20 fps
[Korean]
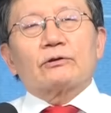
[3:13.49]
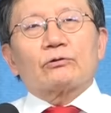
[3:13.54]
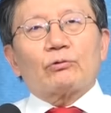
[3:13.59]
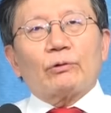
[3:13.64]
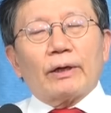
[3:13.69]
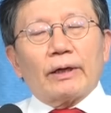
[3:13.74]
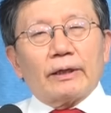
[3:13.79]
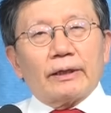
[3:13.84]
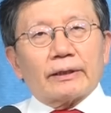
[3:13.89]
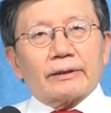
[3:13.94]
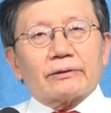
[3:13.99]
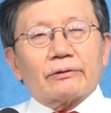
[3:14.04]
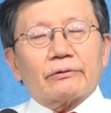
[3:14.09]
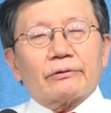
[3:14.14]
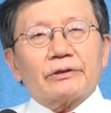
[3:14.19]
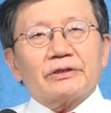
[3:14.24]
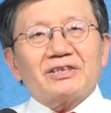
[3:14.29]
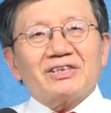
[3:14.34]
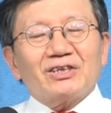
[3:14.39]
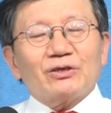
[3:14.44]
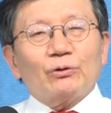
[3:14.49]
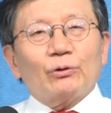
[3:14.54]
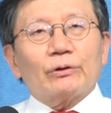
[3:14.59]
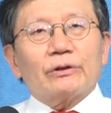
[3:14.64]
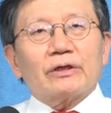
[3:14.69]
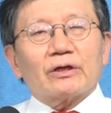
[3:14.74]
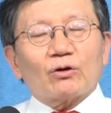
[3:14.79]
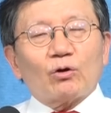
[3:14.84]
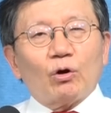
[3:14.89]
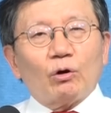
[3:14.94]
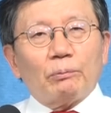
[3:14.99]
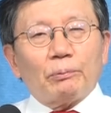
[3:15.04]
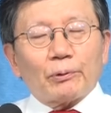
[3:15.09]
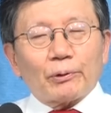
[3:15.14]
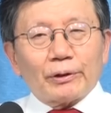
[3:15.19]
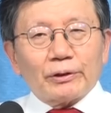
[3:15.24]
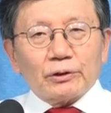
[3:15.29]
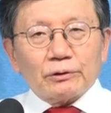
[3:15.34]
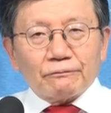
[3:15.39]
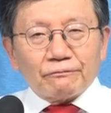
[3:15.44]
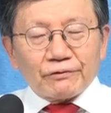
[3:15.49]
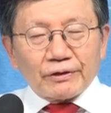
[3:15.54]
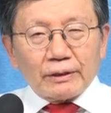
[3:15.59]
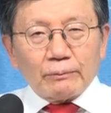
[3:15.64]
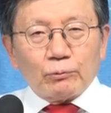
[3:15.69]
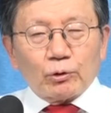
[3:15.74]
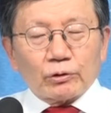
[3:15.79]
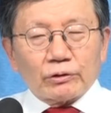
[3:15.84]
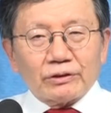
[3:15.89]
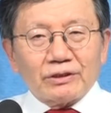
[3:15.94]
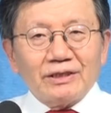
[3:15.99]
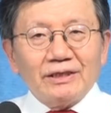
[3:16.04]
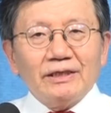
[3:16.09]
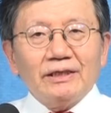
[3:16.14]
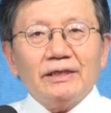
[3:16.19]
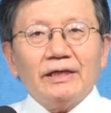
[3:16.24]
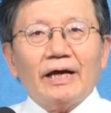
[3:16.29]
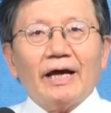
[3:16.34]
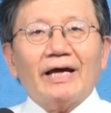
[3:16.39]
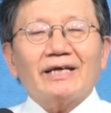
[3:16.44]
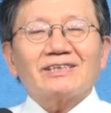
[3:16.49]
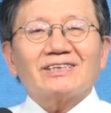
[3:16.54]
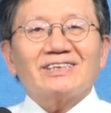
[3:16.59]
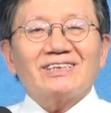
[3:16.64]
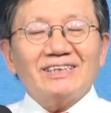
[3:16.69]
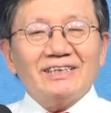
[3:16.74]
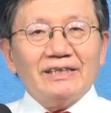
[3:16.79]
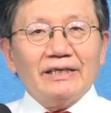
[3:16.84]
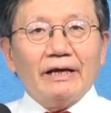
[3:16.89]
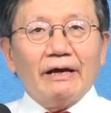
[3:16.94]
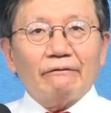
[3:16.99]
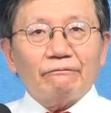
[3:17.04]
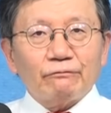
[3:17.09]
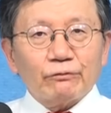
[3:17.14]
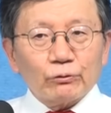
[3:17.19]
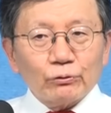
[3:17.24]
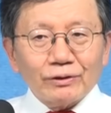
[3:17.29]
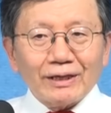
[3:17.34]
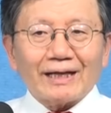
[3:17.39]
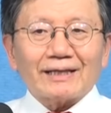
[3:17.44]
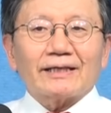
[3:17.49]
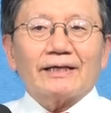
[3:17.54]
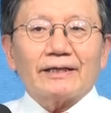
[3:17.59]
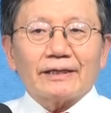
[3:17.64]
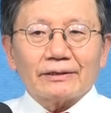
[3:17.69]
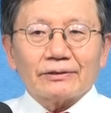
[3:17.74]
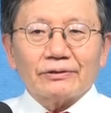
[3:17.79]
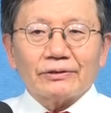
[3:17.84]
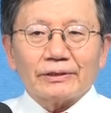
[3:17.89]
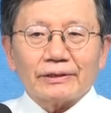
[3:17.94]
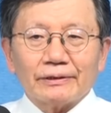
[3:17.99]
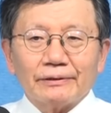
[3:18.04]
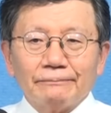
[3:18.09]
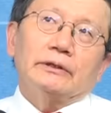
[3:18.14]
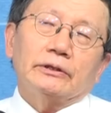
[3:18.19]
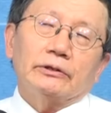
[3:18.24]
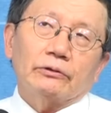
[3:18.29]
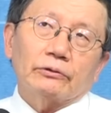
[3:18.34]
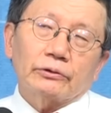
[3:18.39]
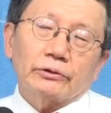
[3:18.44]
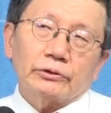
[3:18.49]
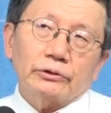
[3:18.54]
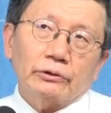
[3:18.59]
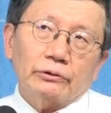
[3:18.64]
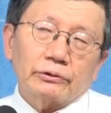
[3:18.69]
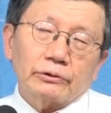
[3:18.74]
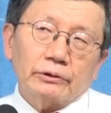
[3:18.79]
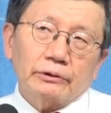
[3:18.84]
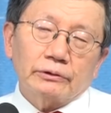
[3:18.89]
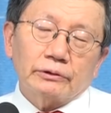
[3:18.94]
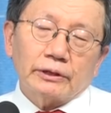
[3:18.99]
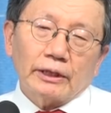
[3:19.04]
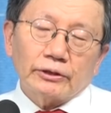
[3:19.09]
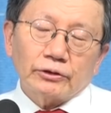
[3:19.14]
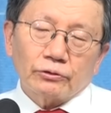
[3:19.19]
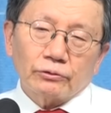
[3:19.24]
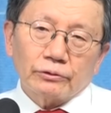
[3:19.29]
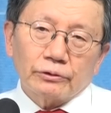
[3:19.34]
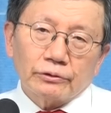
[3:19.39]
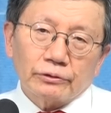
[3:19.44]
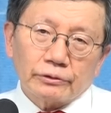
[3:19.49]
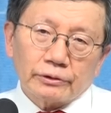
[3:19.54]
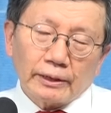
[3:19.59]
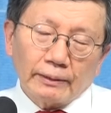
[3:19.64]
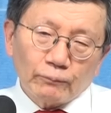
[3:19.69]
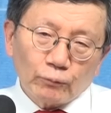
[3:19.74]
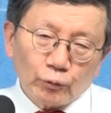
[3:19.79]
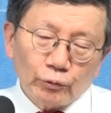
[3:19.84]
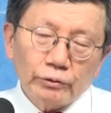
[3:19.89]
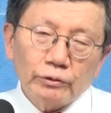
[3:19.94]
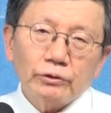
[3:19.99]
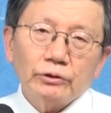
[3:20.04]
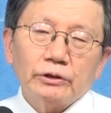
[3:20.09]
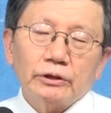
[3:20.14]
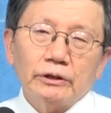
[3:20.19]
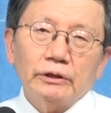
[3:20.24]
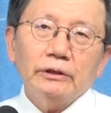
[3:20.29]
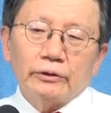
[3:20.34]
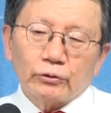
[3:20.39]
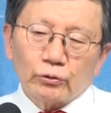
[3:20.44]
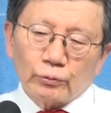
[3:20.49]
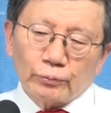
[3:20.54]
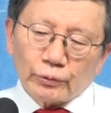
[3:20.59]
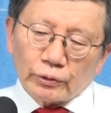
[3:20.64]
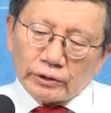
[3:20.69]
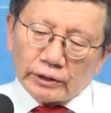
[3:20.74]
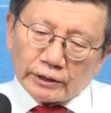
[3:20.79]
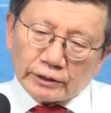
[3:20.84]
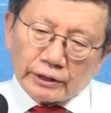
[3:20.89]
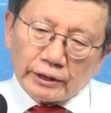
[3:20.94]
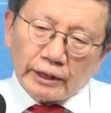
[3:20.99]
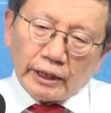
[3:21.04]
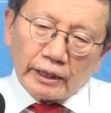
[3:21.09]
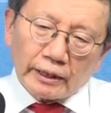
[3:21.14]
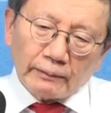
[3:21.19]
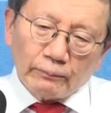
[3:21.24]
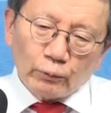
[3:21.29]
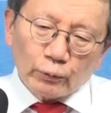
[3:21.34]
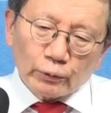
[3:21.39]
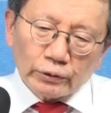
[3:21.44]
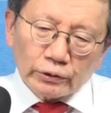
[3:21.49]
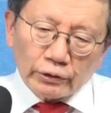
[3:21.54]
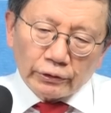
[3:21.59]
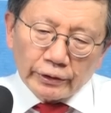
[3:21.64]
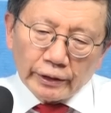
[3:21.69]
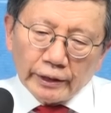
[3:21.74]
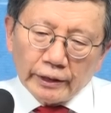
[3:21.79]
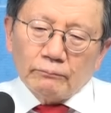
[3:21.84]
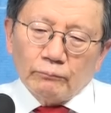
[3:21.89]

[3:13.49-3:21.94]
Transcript: (Trilateral Security Cooperation Framework, TSCF)로 나타난 거예요. 이런 것이 어떤 사정을 담고 있는지 좀 더 자세히 알아보기 전에